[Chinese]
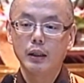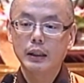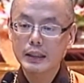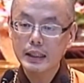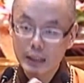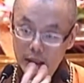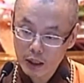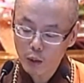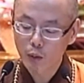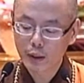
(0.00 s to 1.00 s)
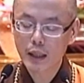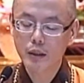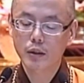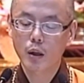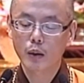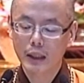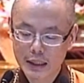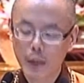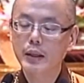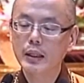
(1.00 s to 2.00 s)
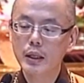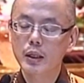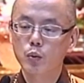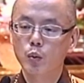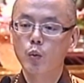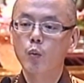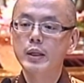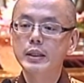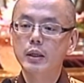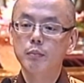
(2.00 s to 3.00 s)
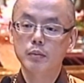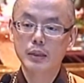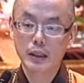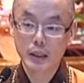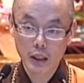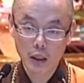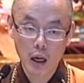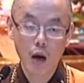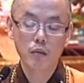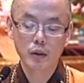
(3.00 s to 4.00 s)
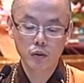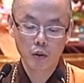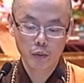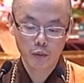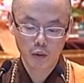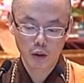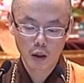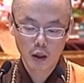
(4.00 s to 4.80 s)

你在紧急苦难的时候，你才会念得出观世音菩萨的圣号跟咒语。